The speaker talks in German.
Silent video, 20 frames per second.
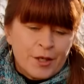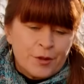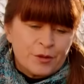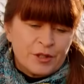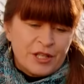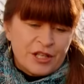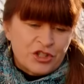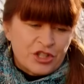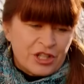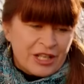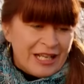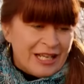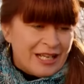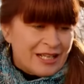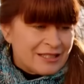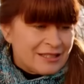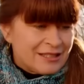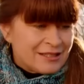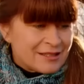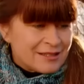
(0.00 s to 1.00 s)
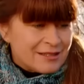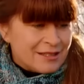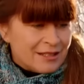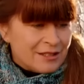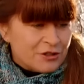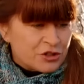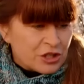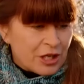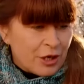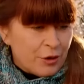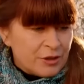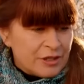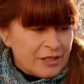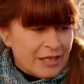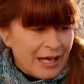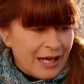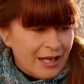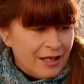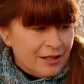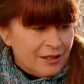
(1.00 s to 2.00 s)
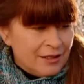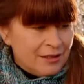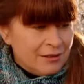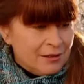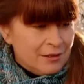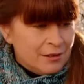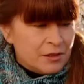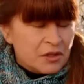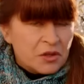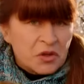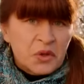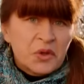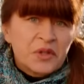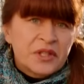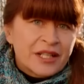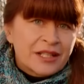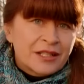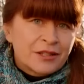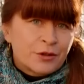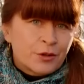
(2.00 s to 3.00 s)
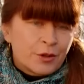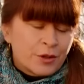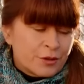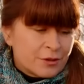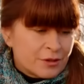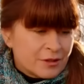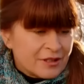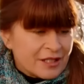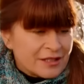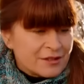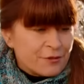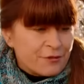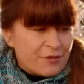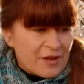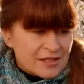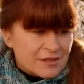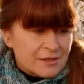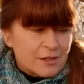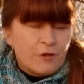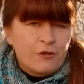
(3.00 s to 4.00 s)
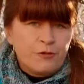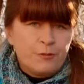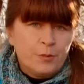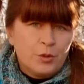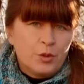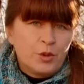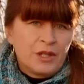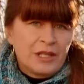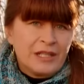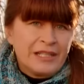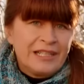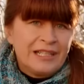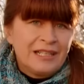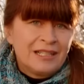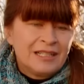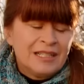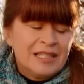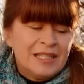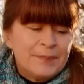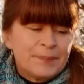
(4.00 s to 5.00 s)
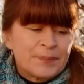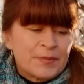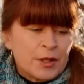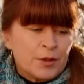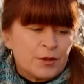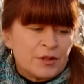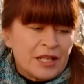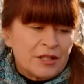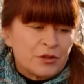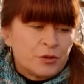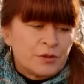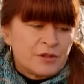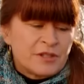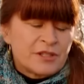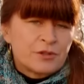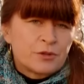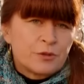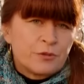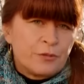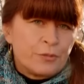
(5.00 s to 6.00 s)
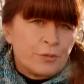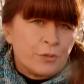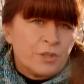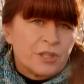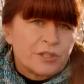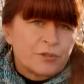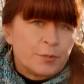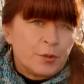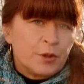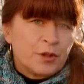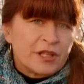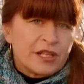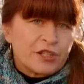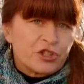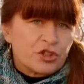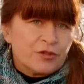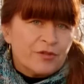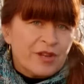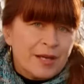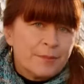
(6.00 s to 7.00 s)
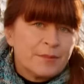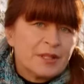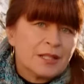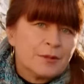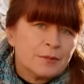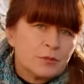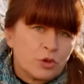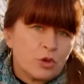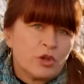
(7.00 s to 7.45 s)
Und der Schnee hat dieses Jahr die Stauden alle runtergedrückt, dass sie fast auf dem Boden liegen. Und da tun sich so Frühjahrsblüher dann schwer mit dem